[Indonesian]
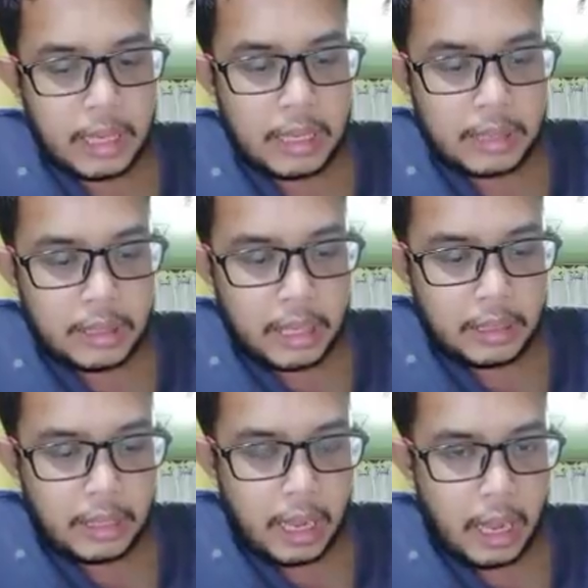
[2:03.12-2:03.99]

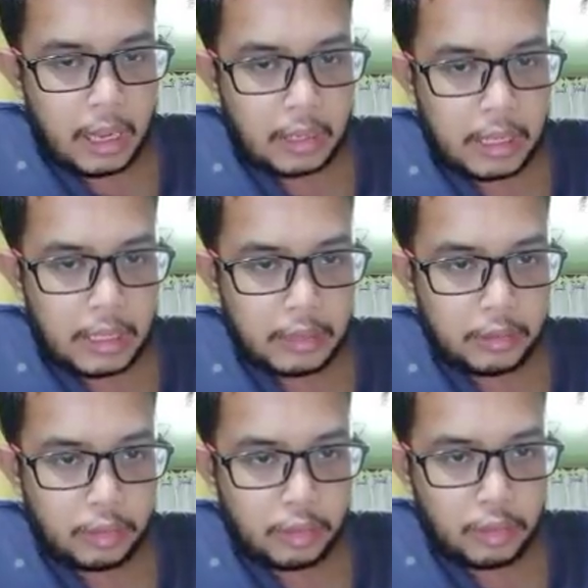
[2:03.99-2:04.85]
dan dan
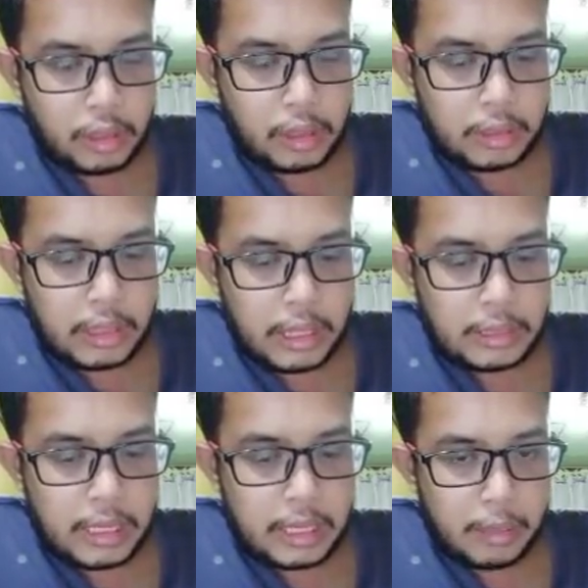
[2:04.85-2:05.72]
dan
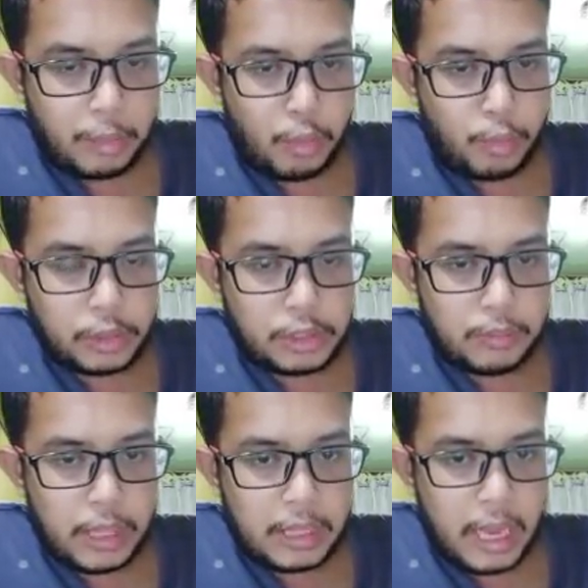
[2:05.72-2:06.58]
dia akan mengumpul
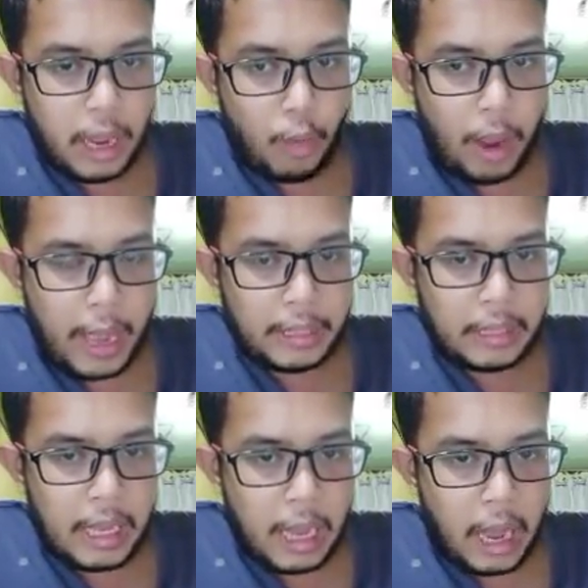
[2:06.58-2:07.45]
sebagai awan.
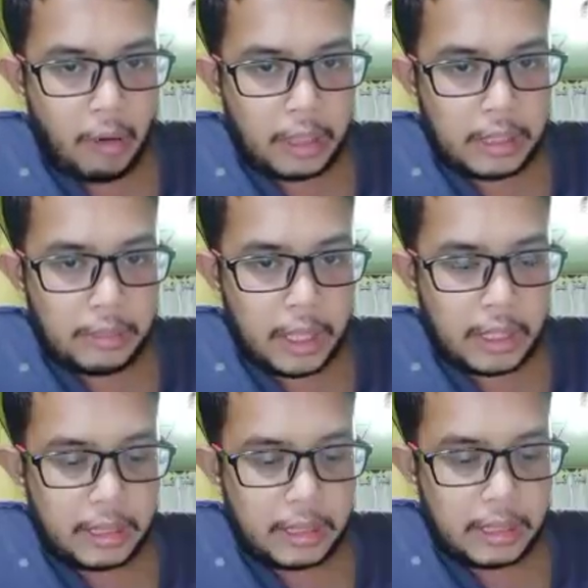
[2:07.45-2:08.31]
Awan di mana
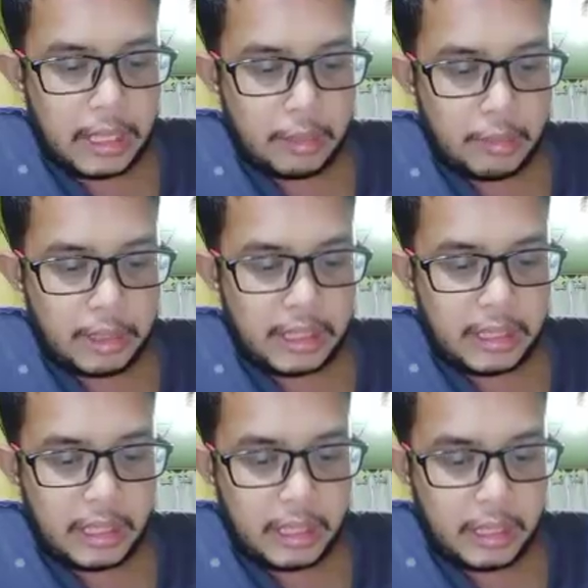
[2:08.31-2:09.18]
ini dia akan
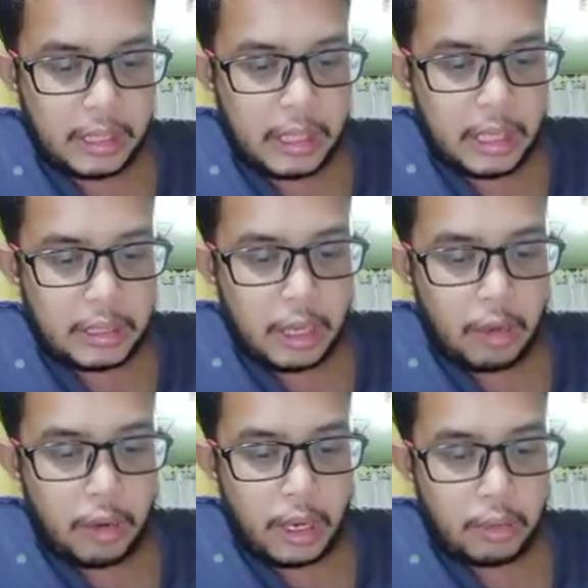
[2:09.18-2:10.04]
mendingin. Dan
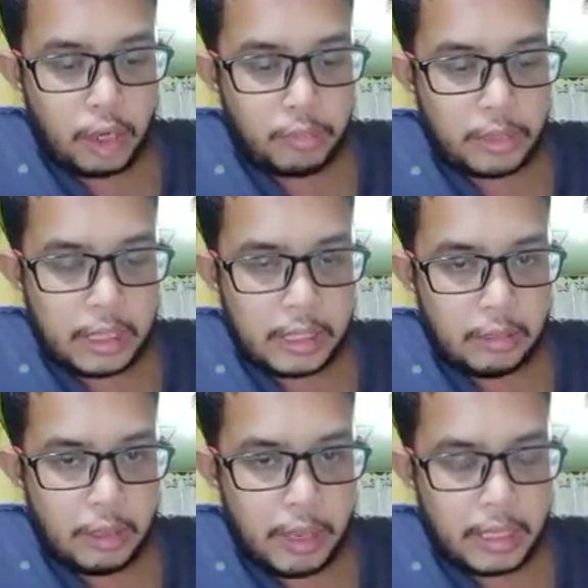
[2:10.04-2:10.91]
uap tadi,
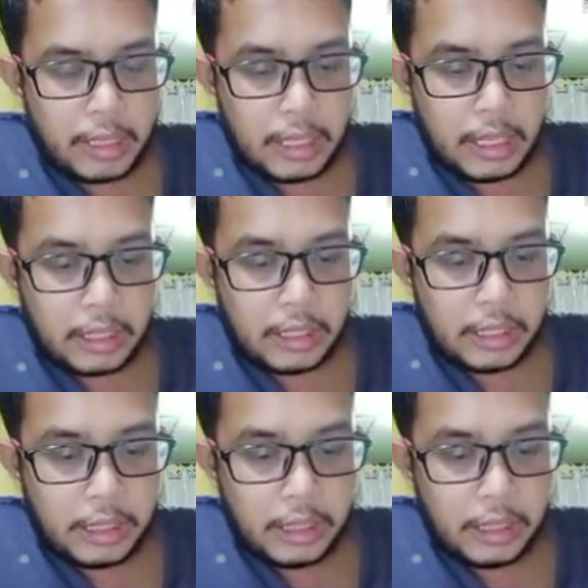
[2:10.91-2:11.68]
uap air tadi